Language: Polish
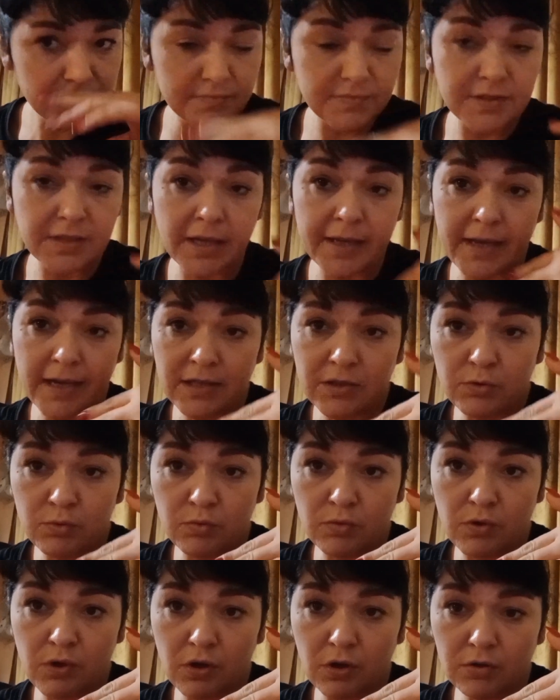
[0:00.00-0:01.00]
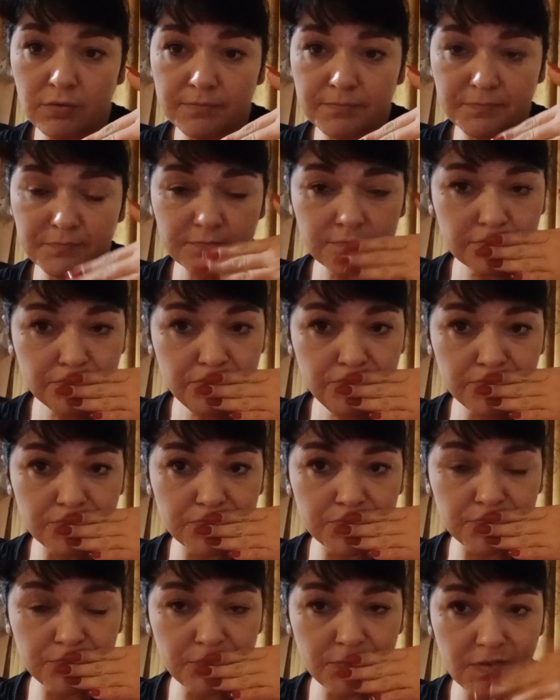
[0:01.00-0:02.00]
na jak długo
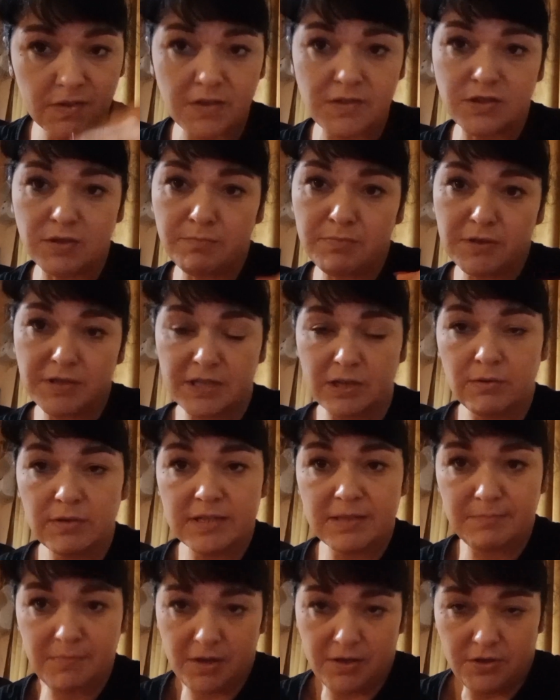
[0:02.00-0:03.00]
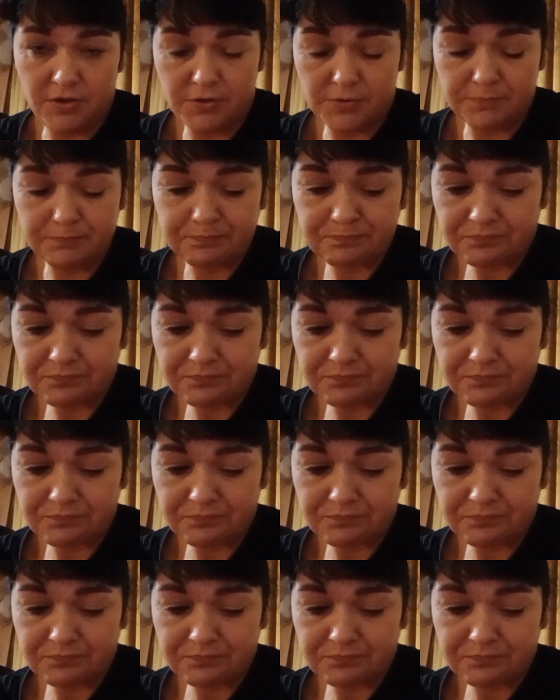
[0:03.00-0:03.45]
i co by chciała zmienić.